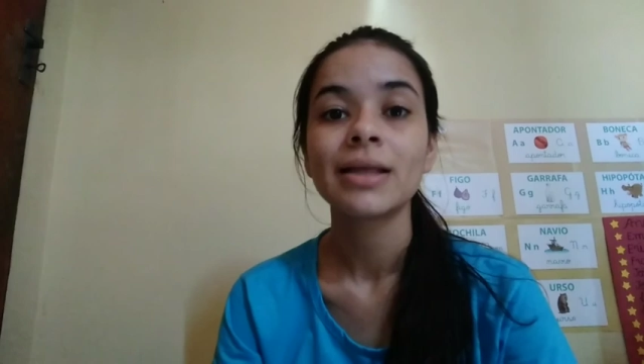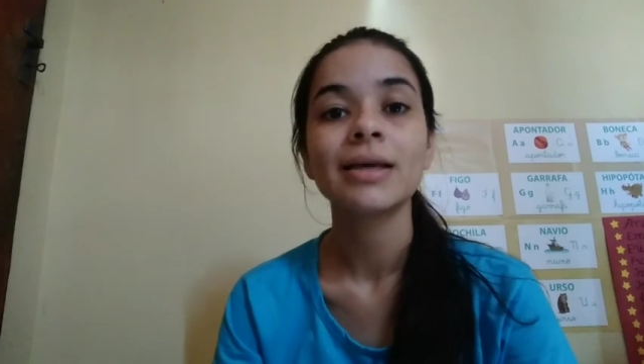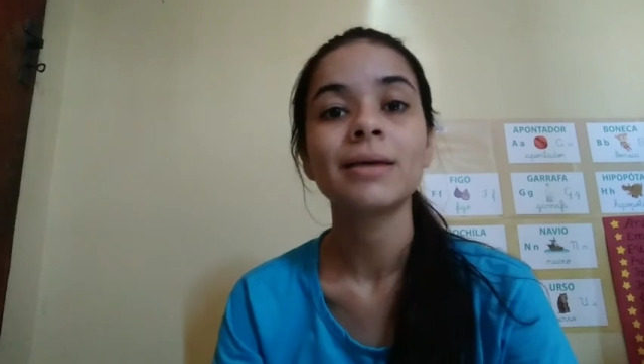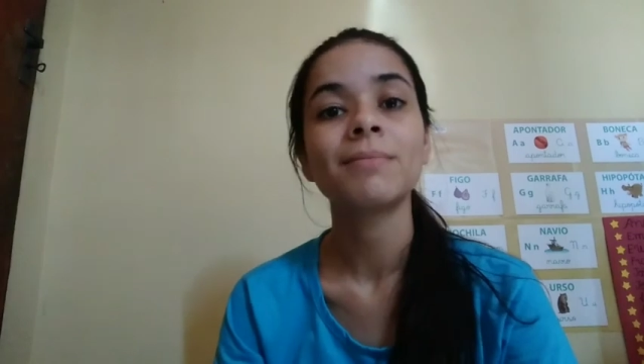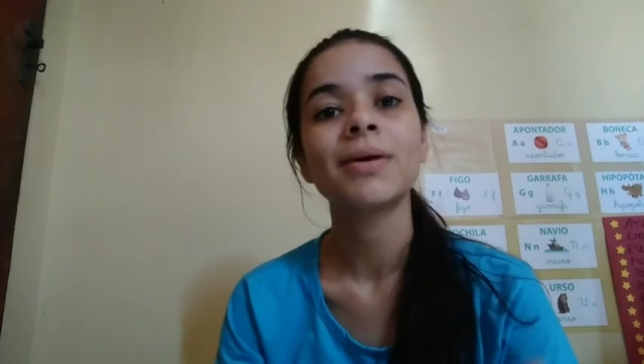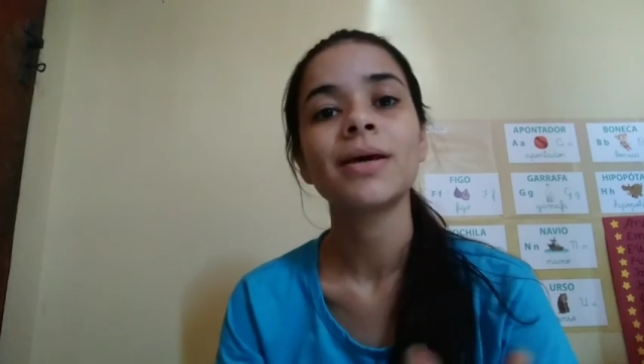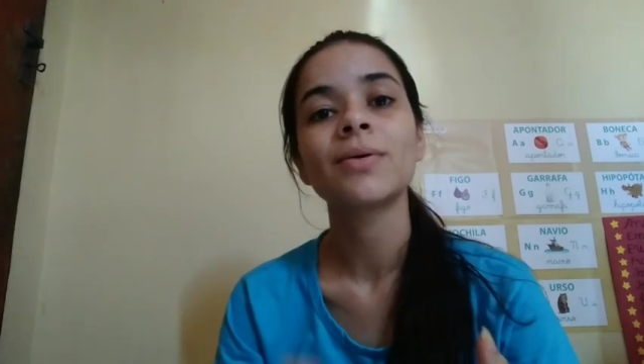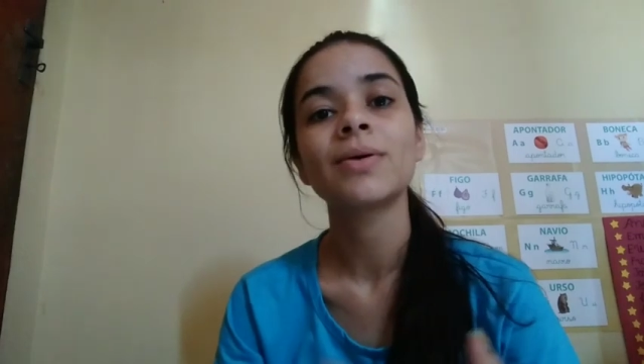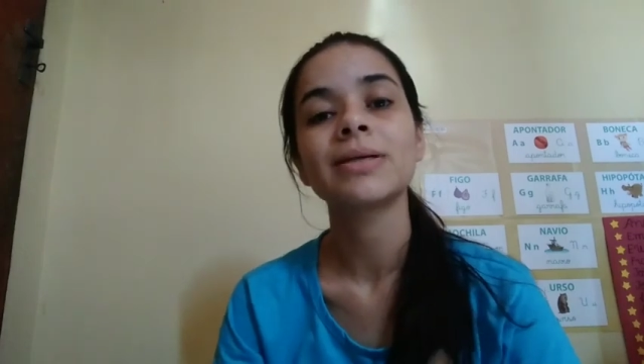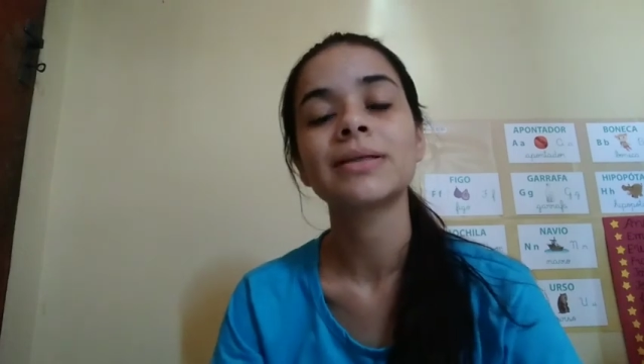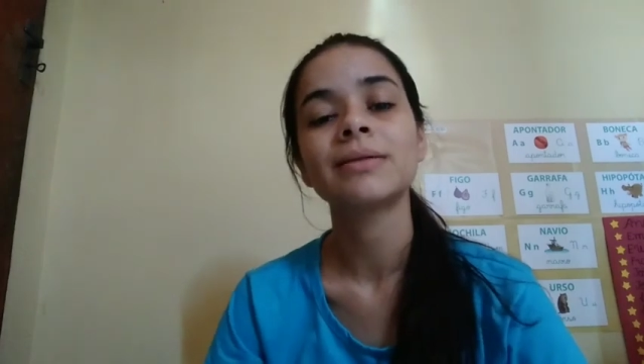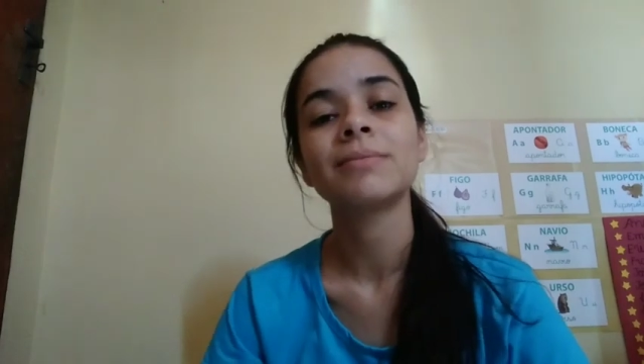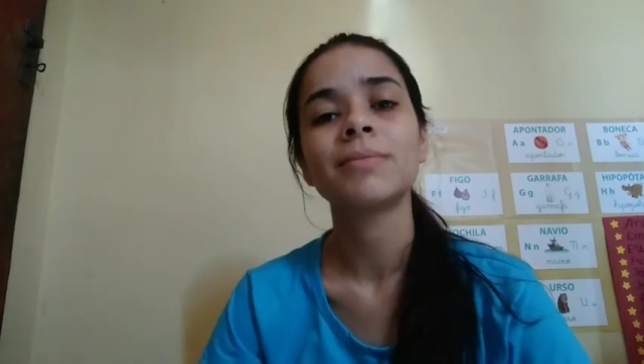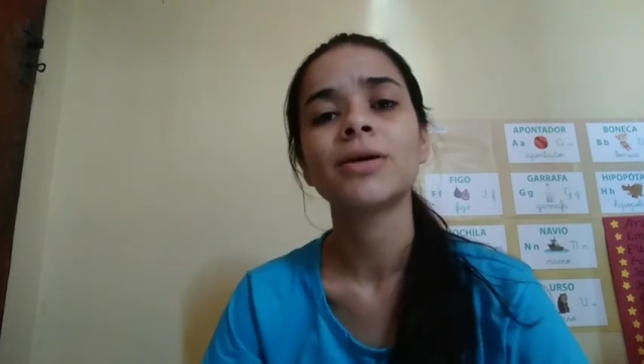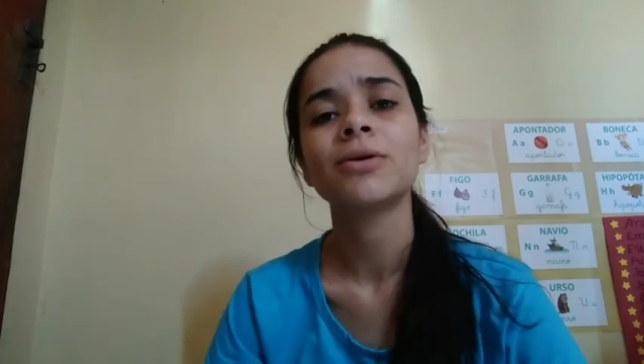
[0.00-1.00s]
Em meio a
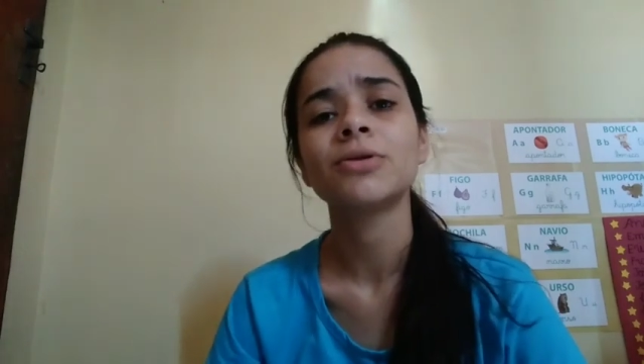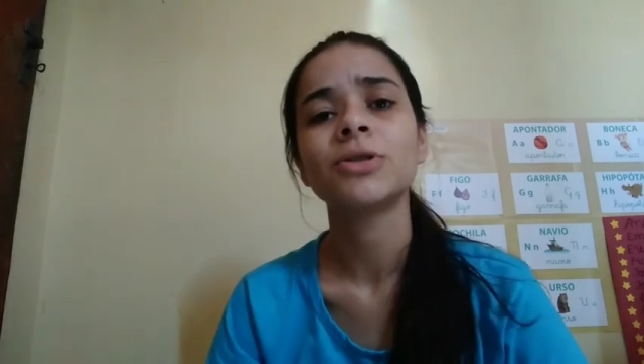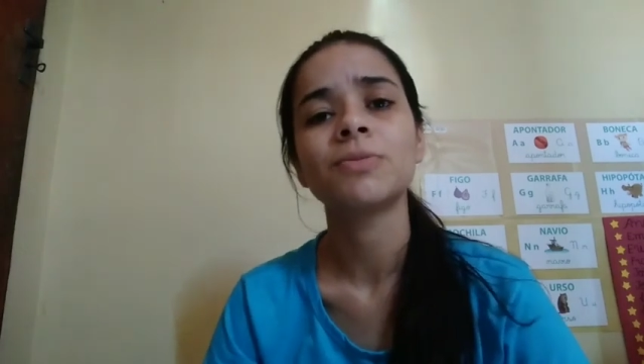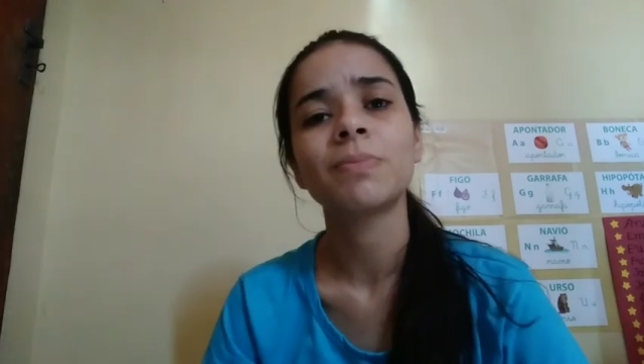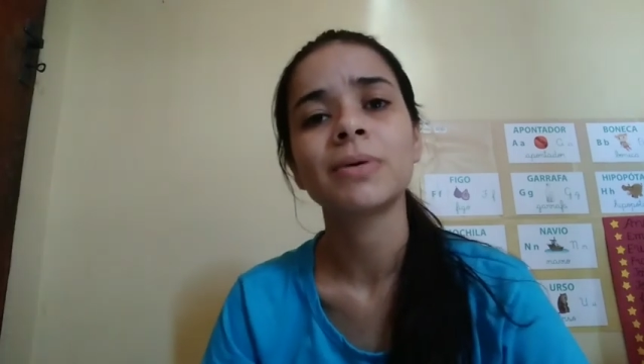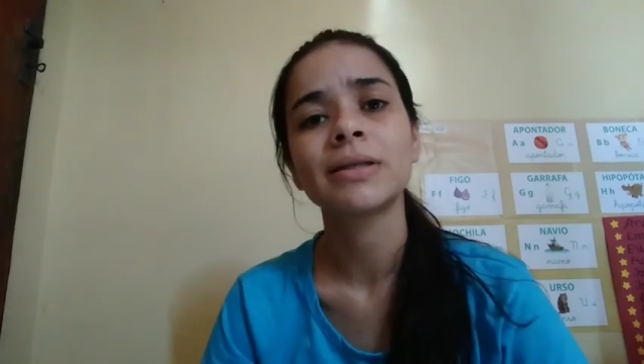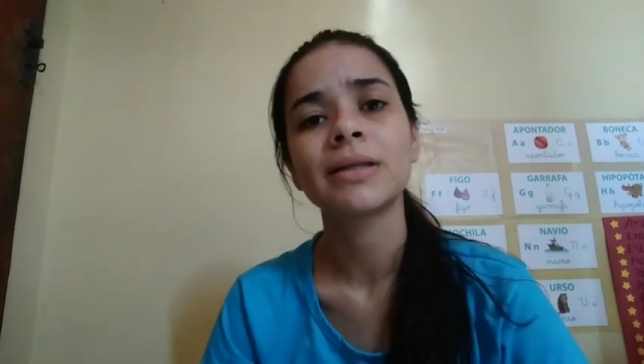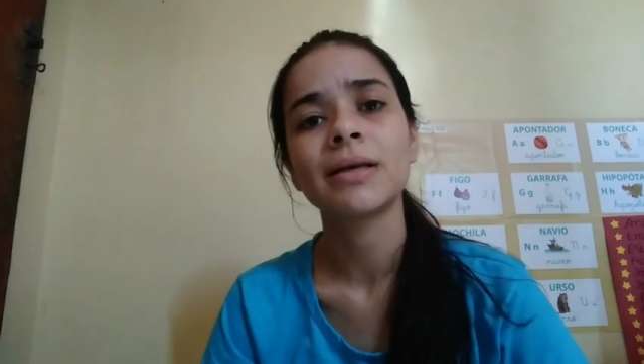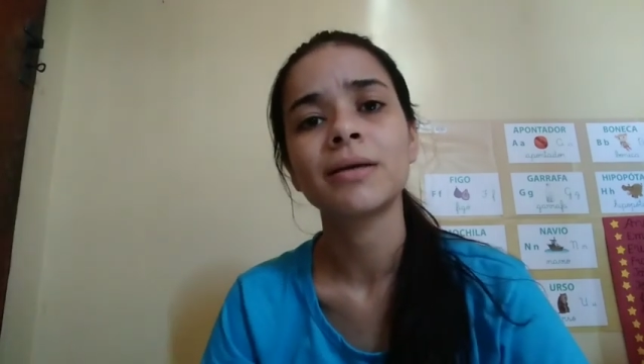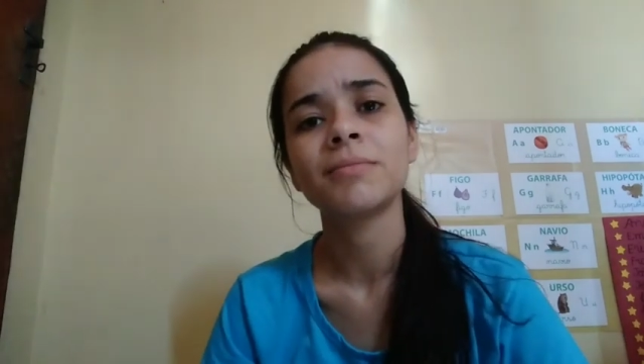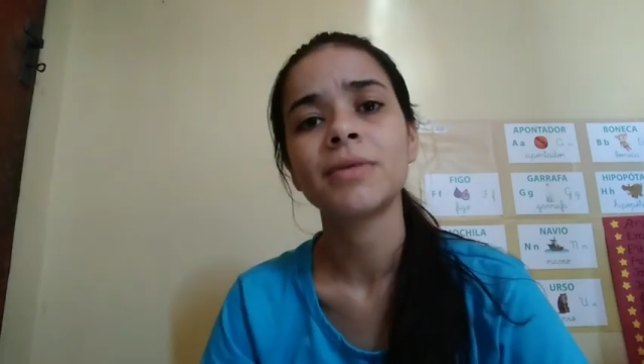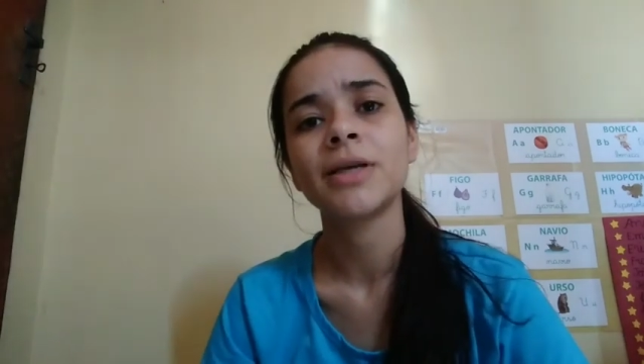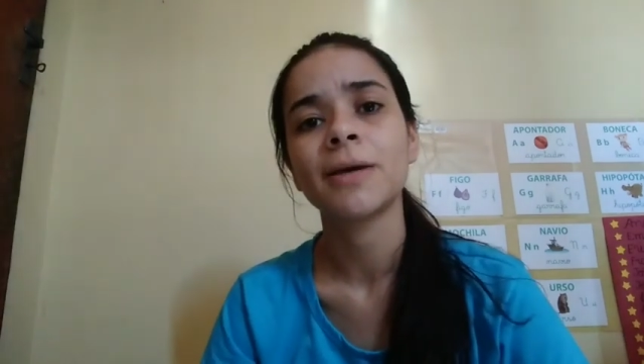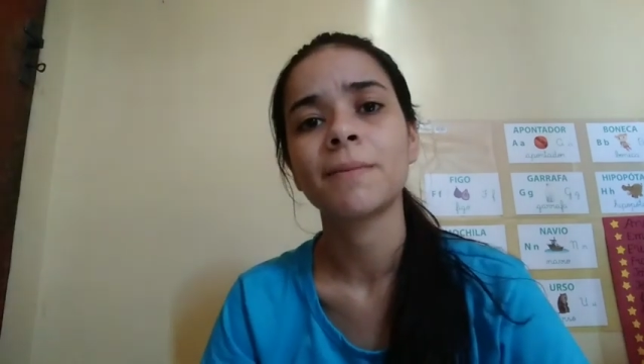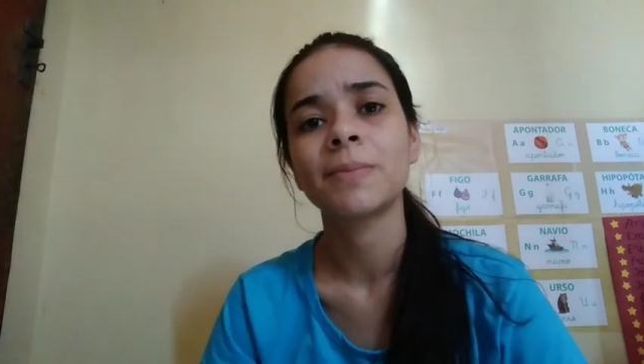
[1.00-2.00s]
esse meio de
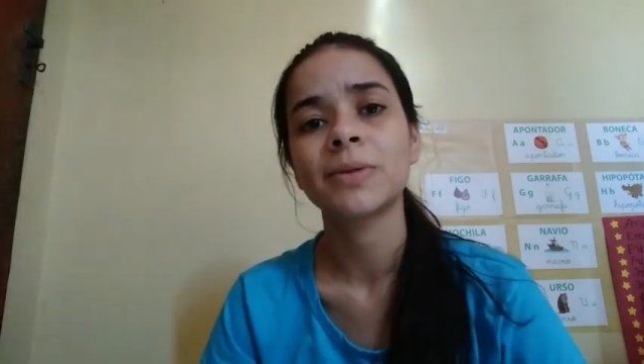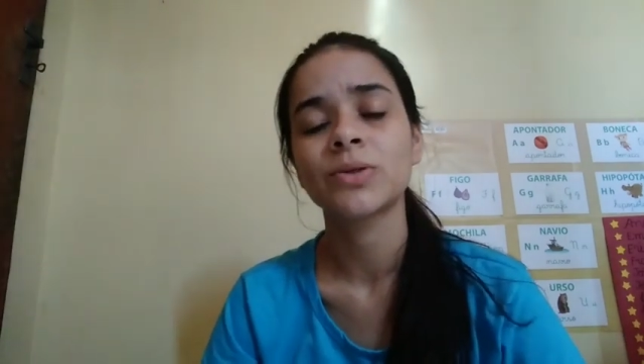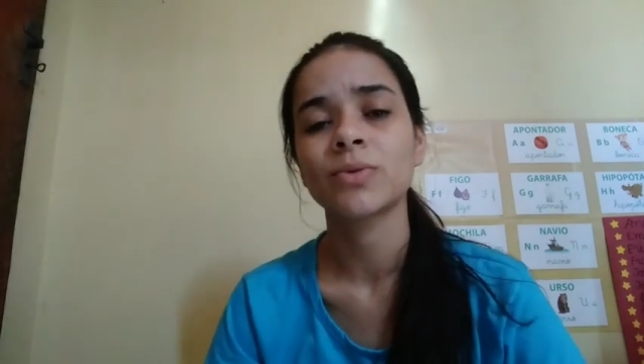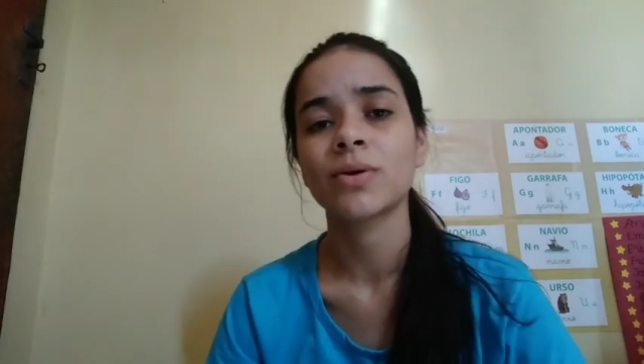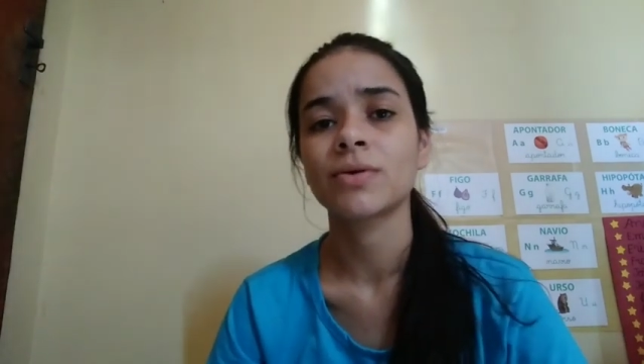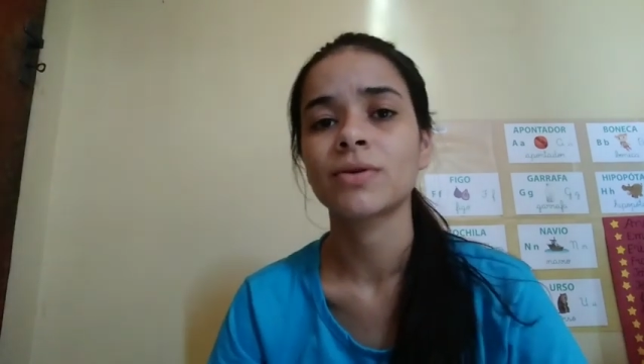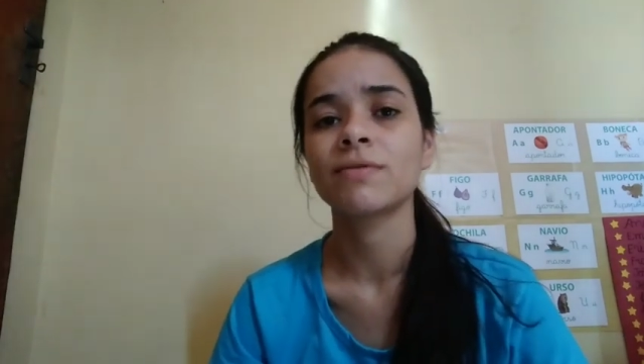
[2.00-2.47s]
pandemia, pessoal,